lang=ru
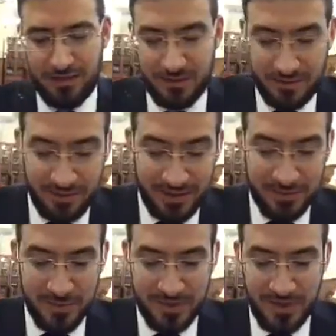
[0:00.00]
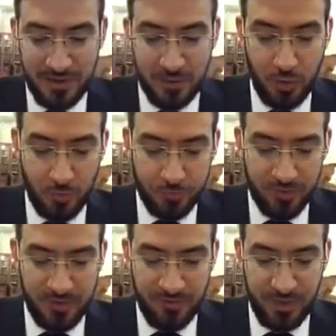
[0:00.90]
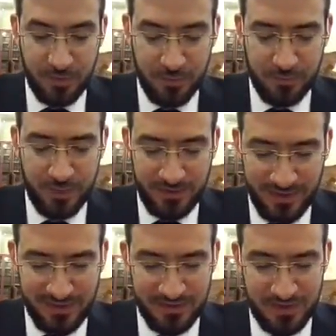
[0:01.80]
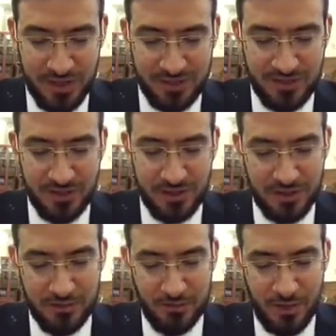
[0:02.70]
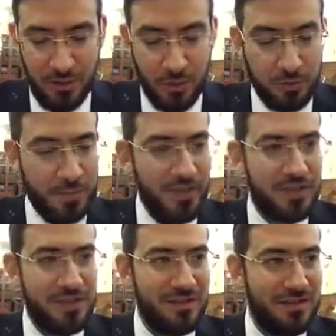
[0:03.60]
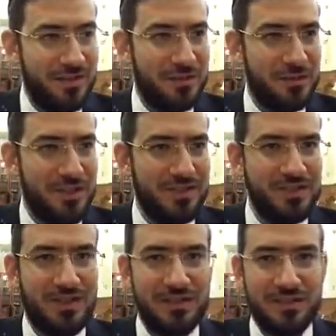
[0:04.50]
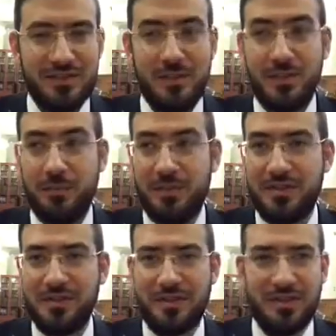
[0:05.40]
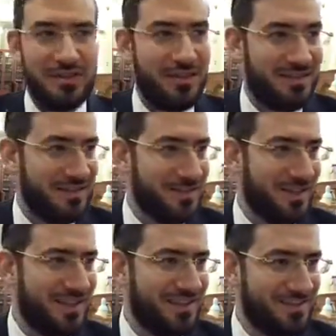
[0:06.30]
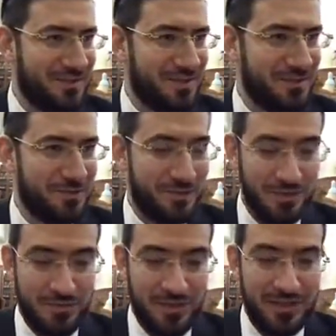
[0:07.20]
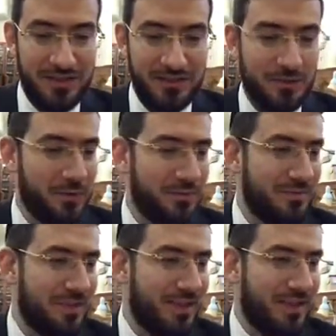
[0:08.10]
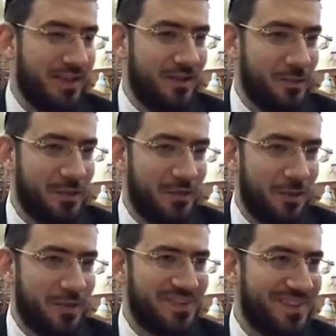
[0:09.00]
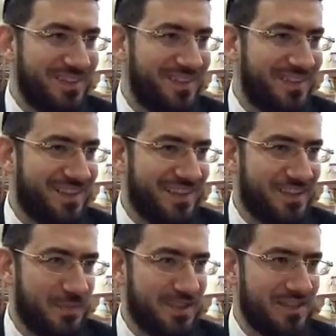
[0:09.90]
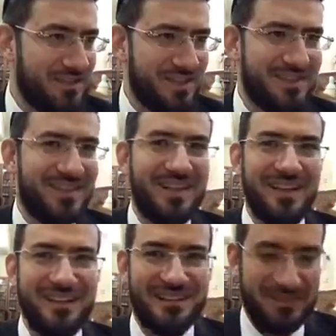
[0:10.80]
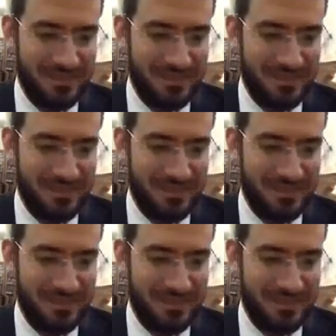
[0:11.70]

Так говорит Мишна, дом, в котором провалилась часть крыши. И он положил на эту часть крыши схах, положил кошерное покрытие в качестве суки. Но человек есть дом, у него посреди крыши образовалась дыра.